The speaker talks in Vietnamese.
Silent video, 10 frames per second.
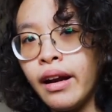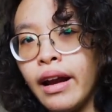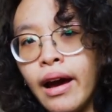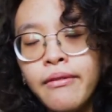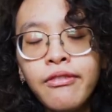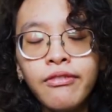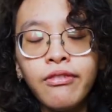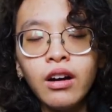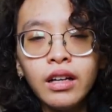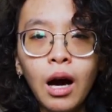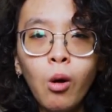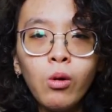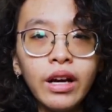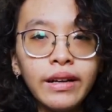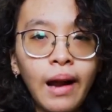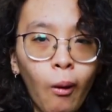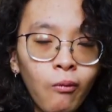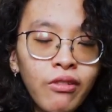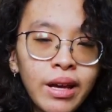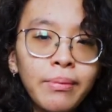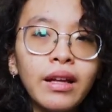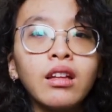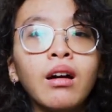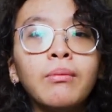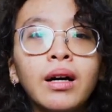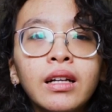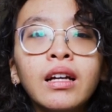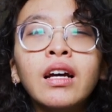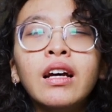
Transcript: để phấn đấu, để động viên bản thân mình